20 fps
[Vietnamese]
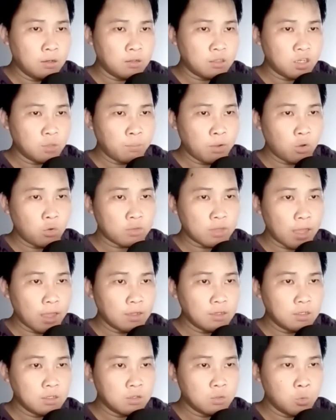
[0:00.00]
Trong mắt của Tả
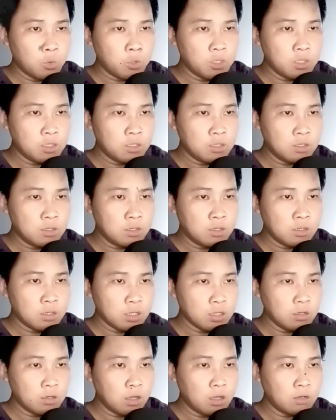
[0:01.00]
Kinh Huy
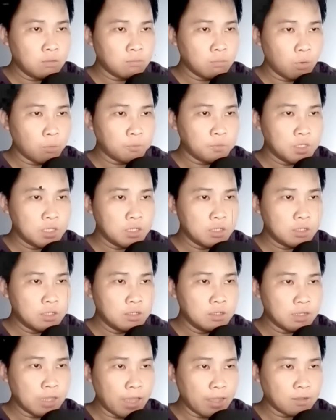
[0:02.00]
hiện lên một tia
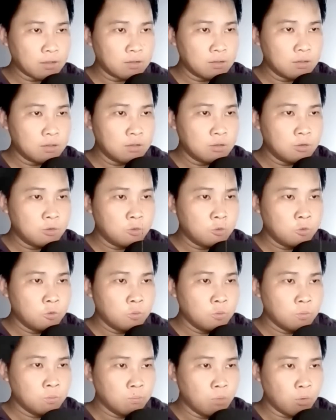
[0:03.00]
kinh ngạc,
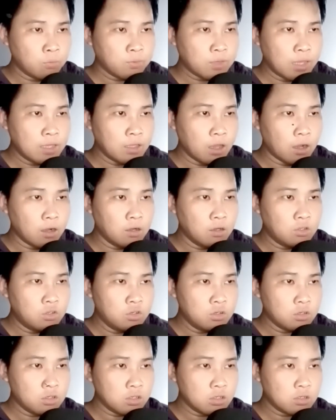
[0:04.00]
một tay ở
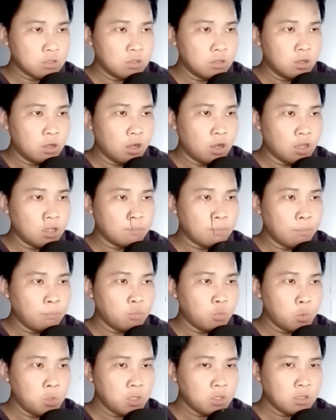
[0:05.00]
trước ngực hơi bấm
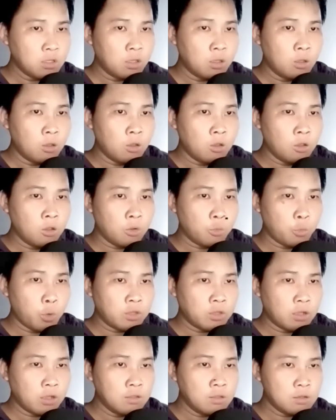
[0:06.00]
quyết,
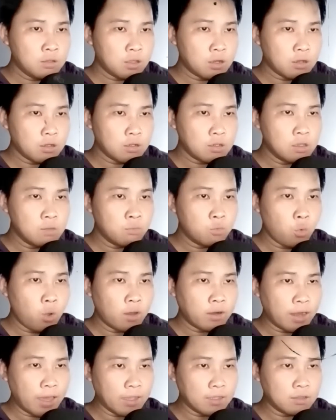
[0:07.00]
quanh thân nhất thời kim
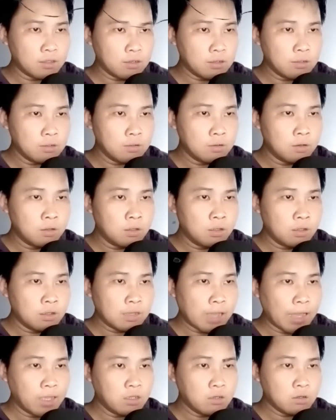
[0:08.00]
quang đại thịnh,
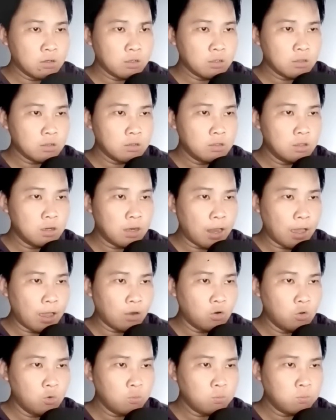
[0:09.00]
cả người tự như là
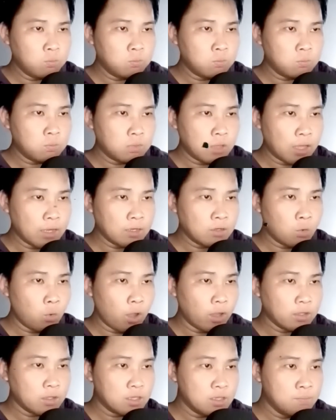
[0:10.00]
lúc thành
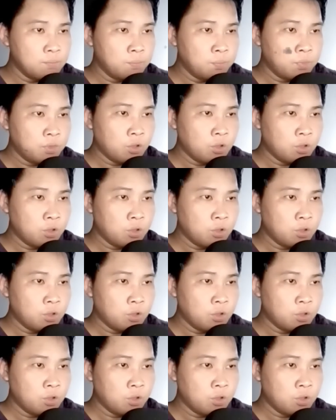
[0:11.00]
hoàng kim,